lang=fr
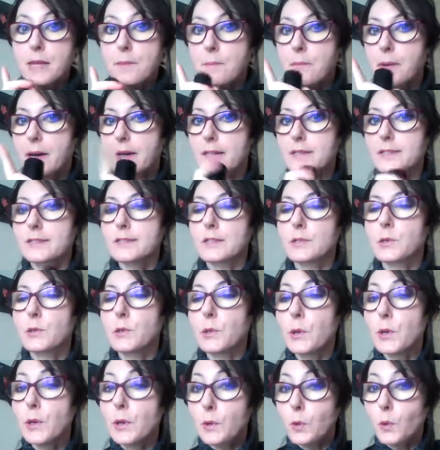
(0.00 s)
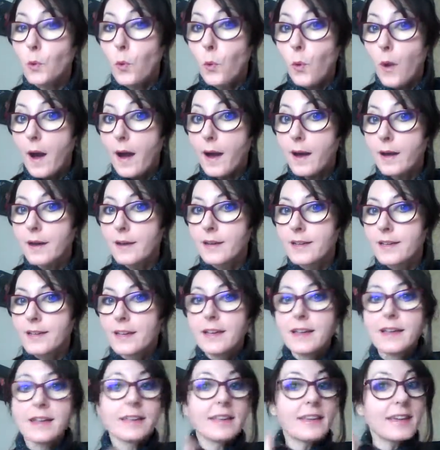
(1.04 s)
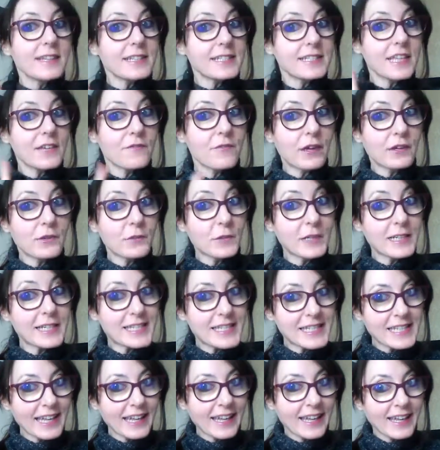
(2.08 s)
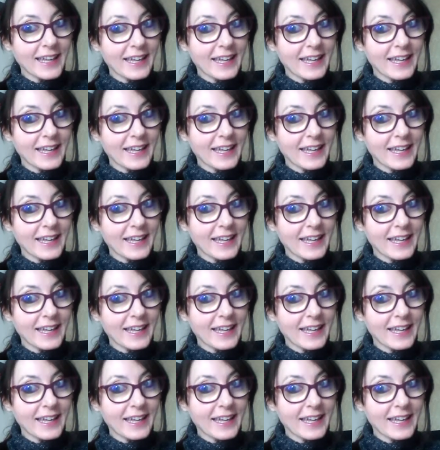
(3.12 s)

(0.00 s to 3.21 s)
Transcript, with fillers: Parce que, quoi Qu'est-ce qui va nous lisser